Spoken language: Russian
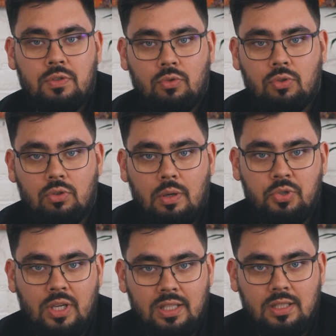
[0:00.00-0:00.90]
всего
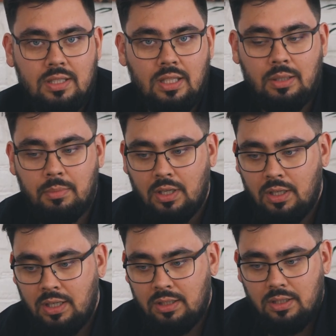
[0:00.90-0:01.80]
общаетесь, да, там,
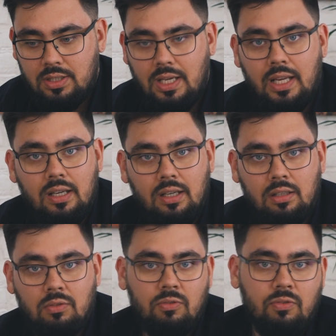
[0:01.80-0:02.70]
это
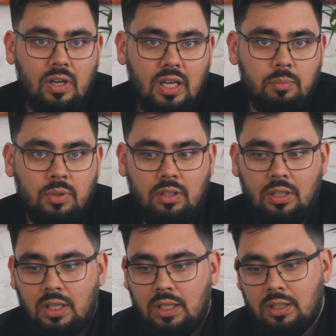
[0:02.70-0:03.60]
телега,
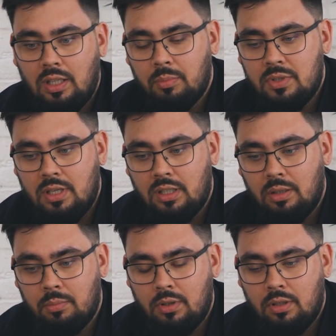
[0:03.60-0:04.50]
вайбер, там, не знаю,
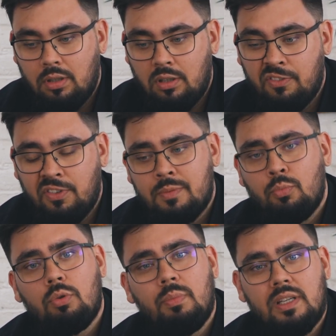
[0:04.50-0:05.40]
там, э,
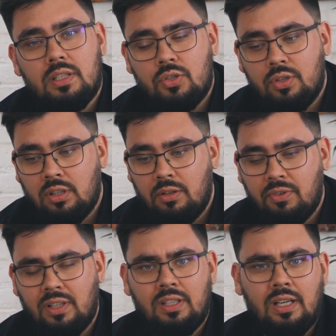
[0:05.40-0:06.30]
Facebook Мессенджер, там,
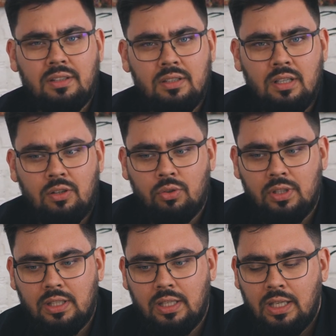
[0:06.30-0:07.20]
ВКонтакте
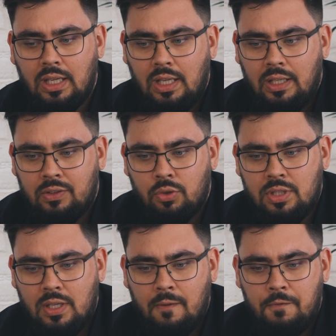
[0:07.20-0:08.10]
диалоги, да, то
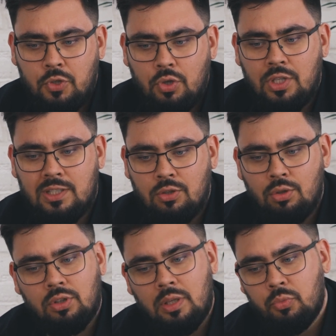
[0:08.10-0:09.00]
есть все сейчас
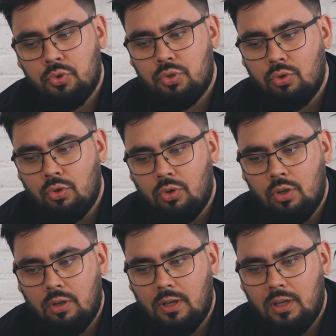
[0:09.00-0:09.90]
идет к тому,
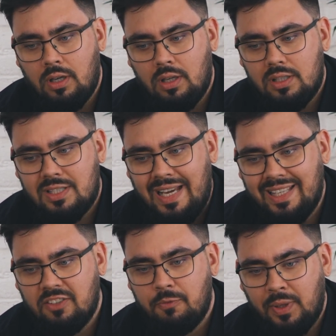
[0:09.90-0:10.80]
что э,
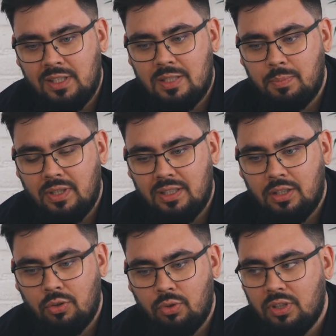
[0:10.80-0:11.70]
сайты, в принципе, это
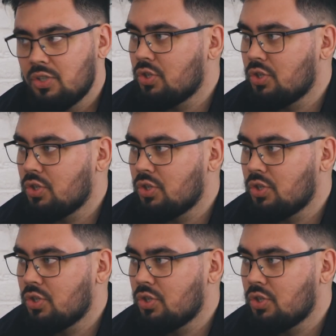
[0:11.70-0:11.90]
такой